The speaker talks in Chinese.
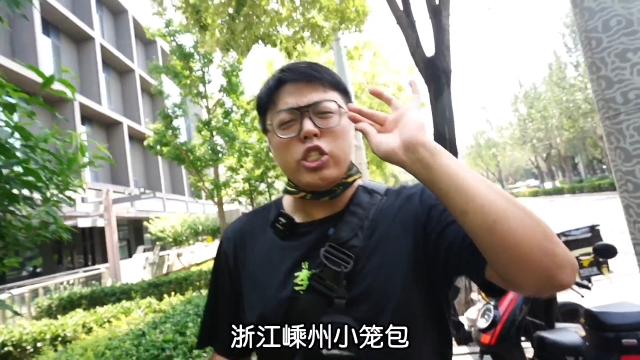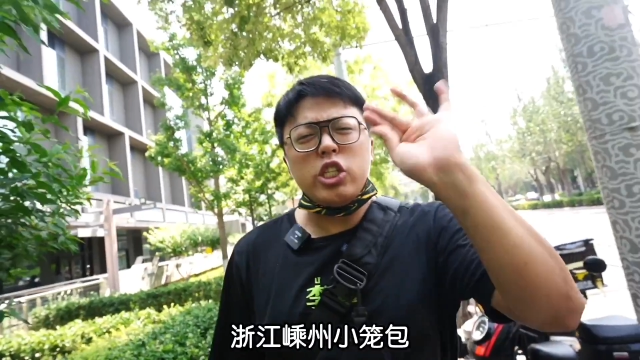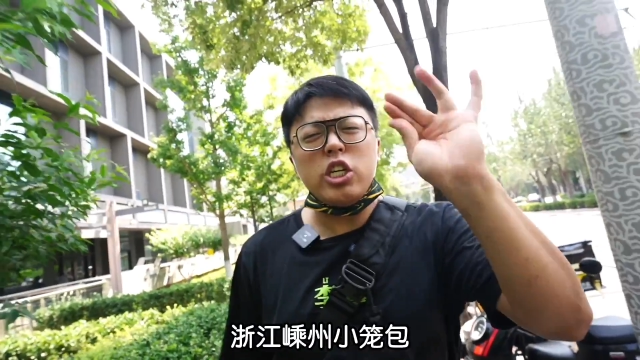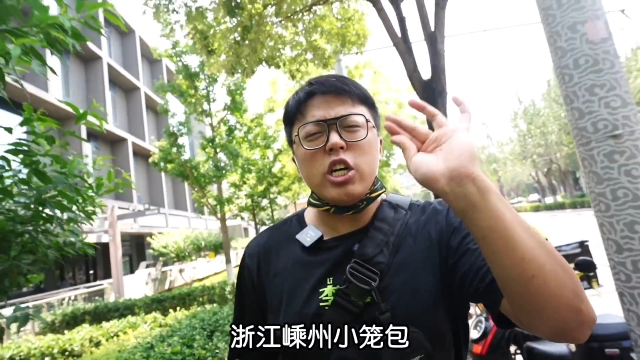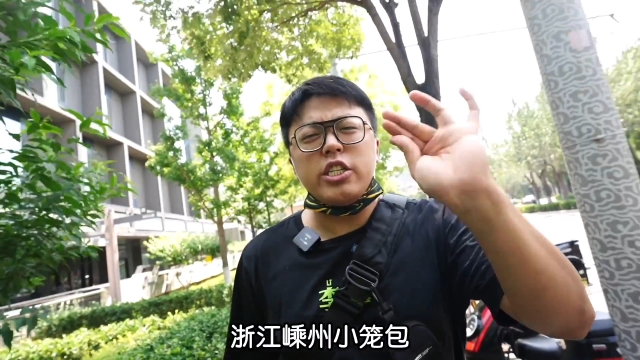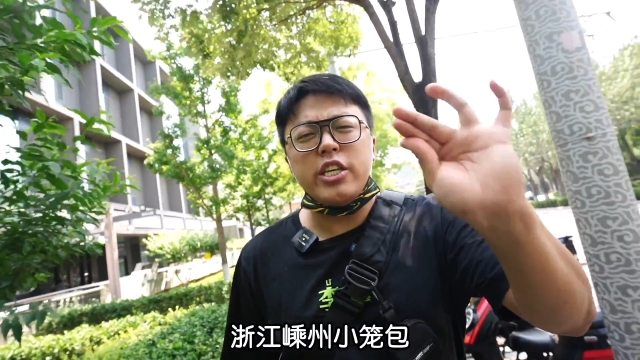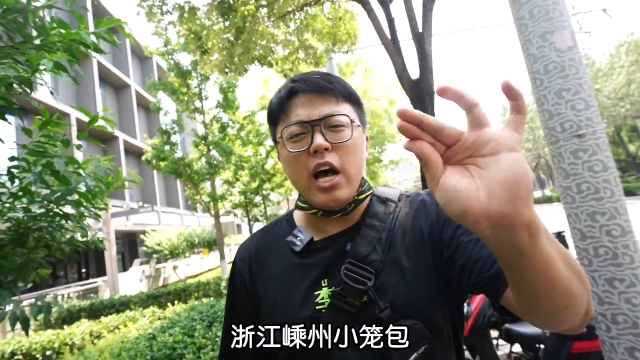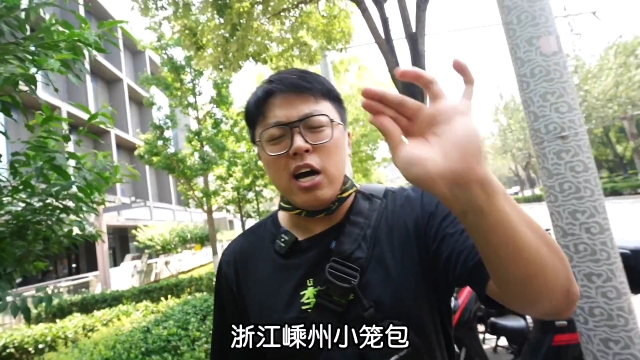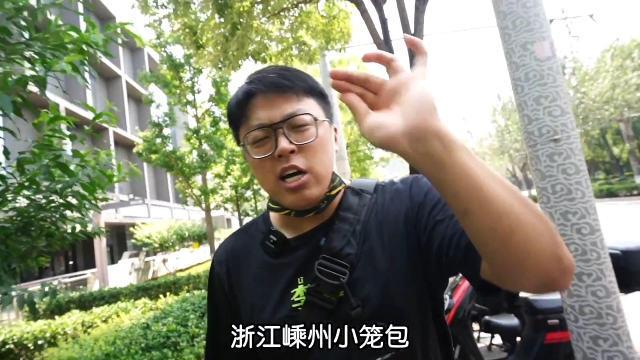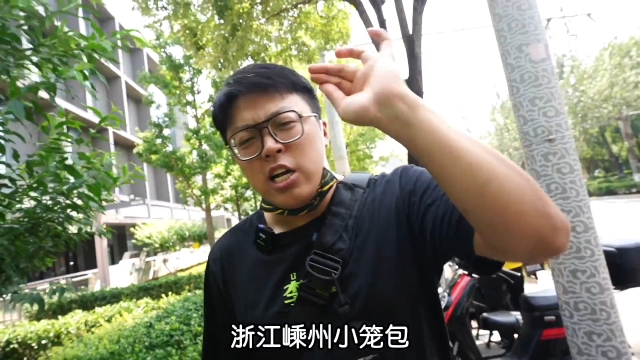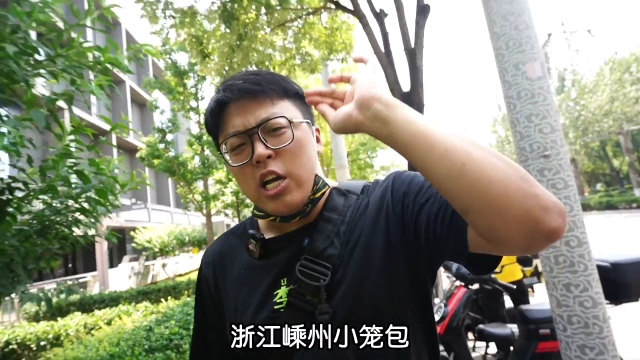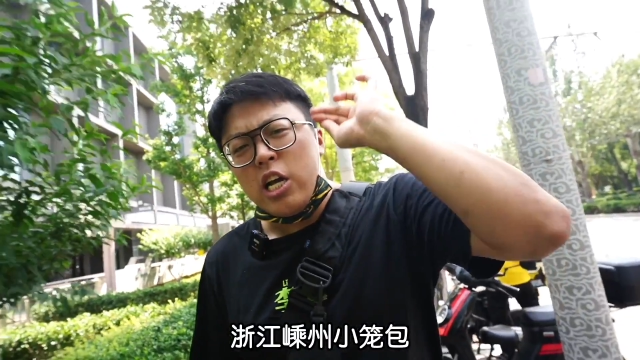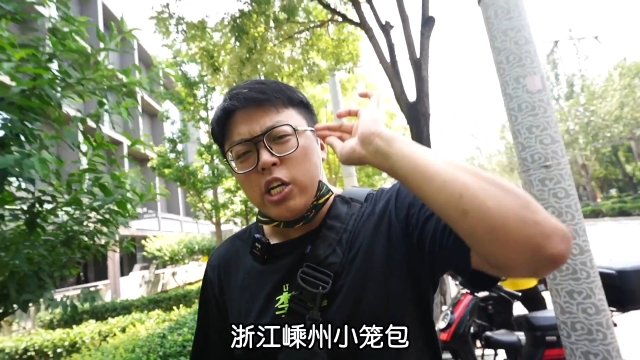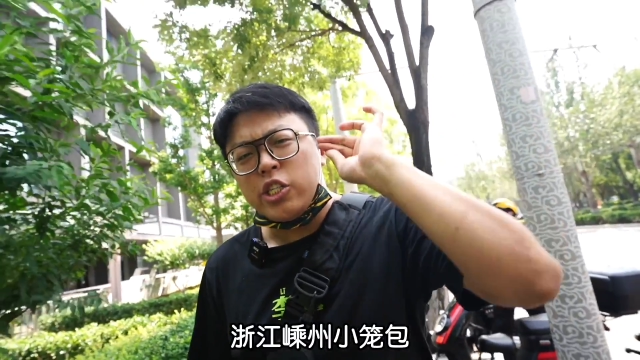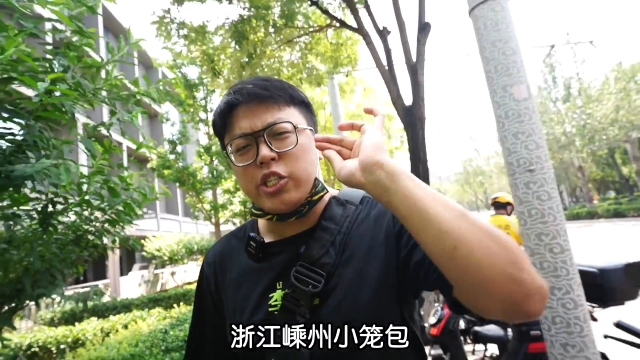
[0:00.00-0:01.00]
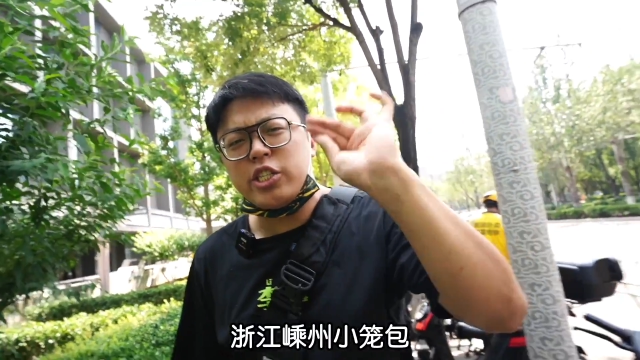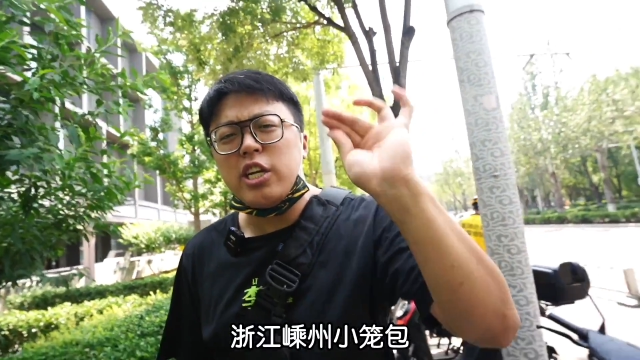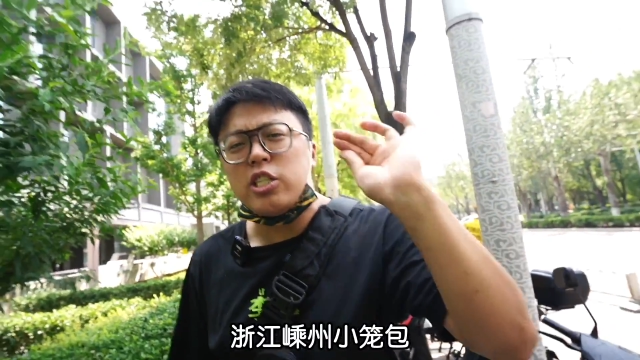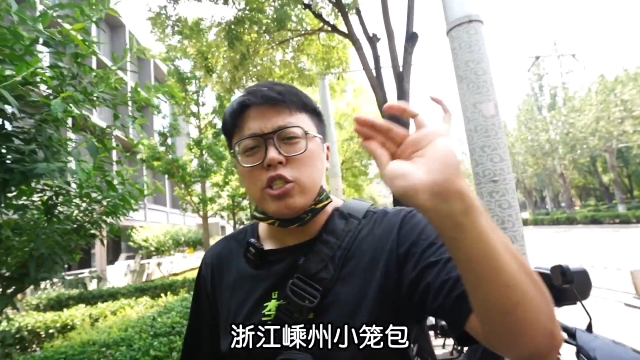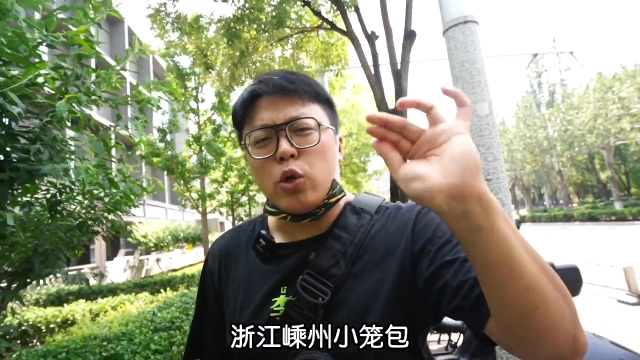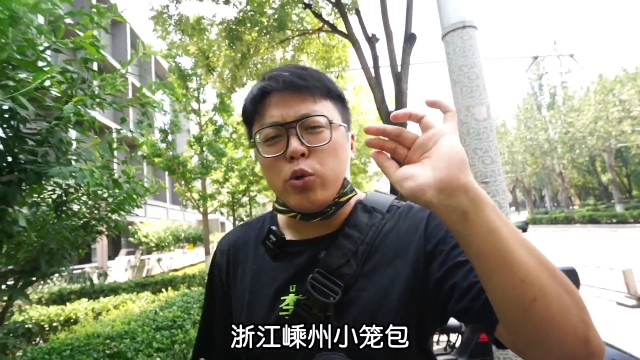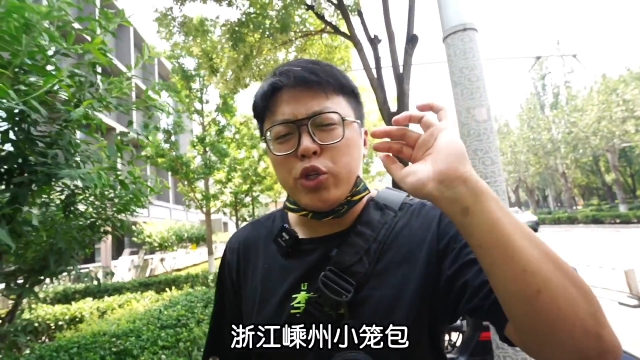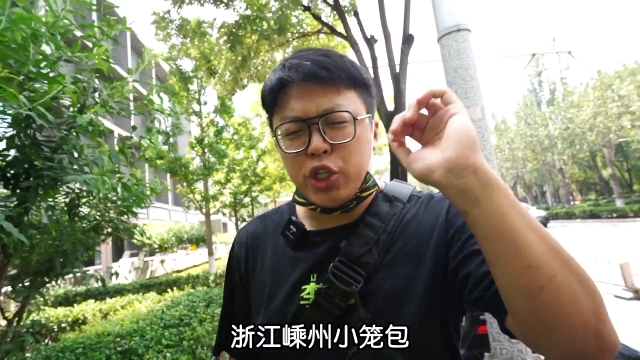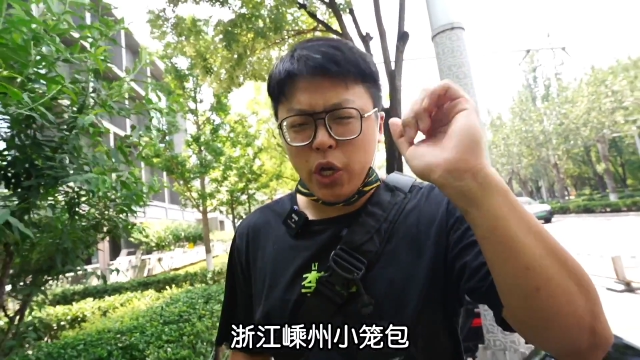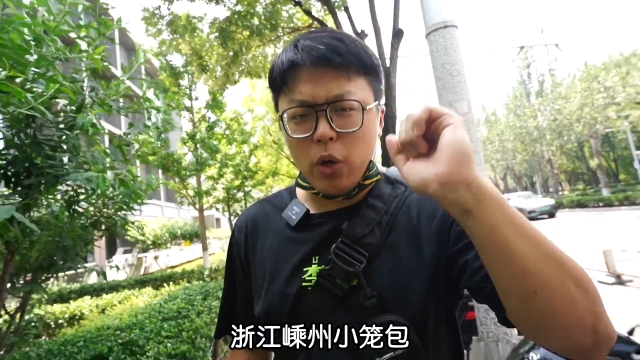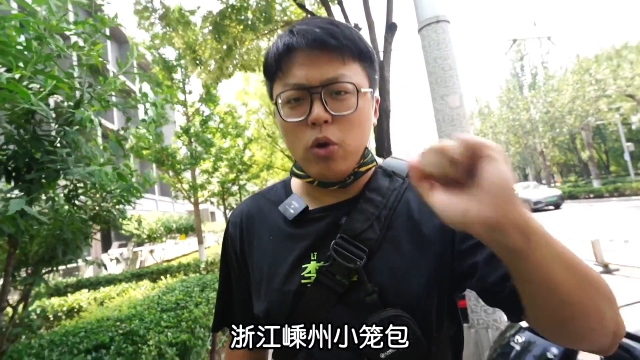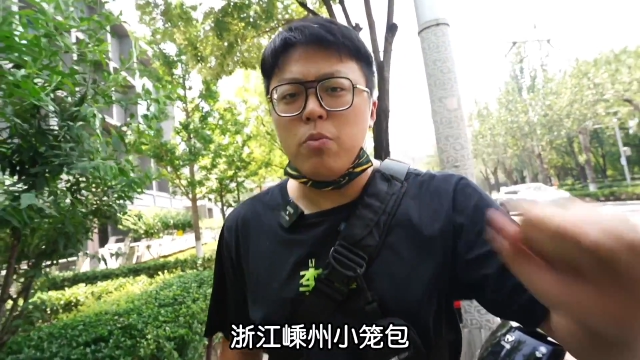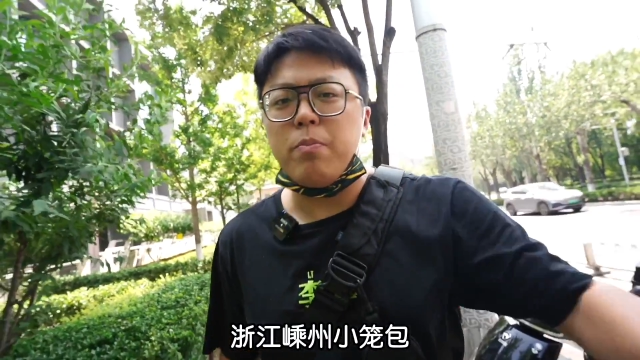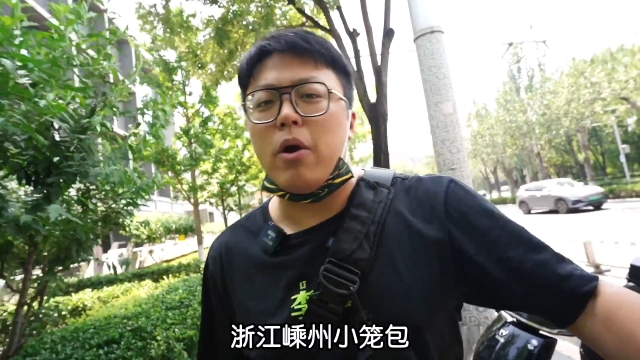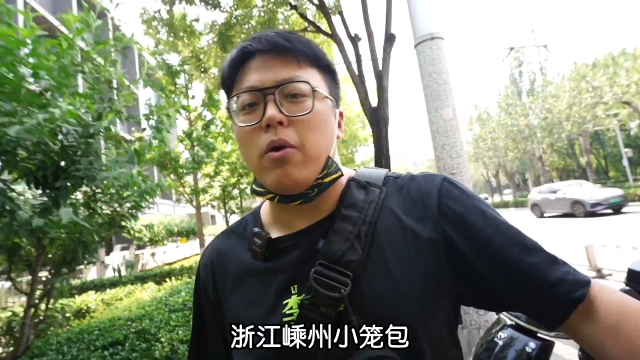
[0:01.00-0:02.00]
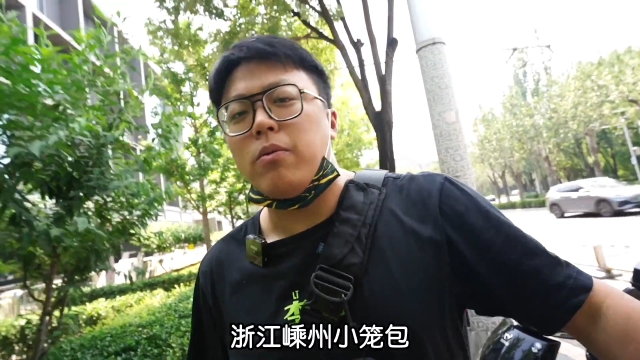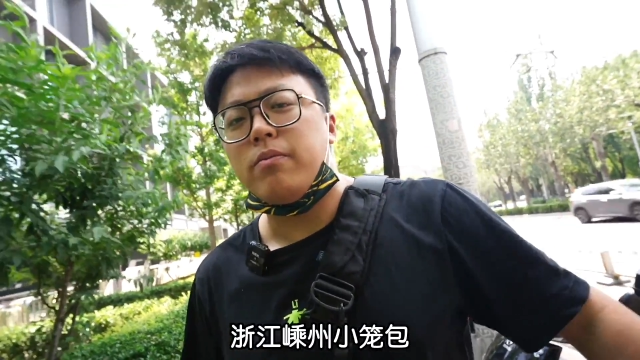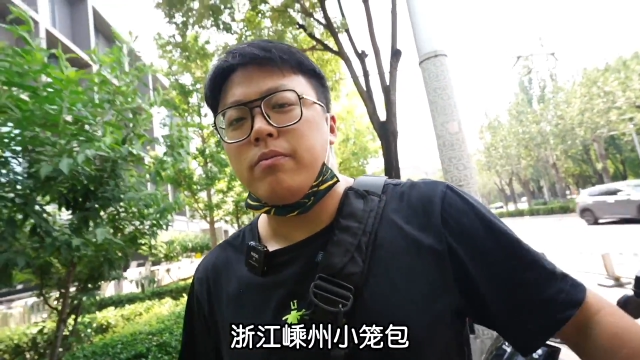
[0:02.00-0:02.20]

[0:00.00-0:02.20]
浙江嵊州小笼包。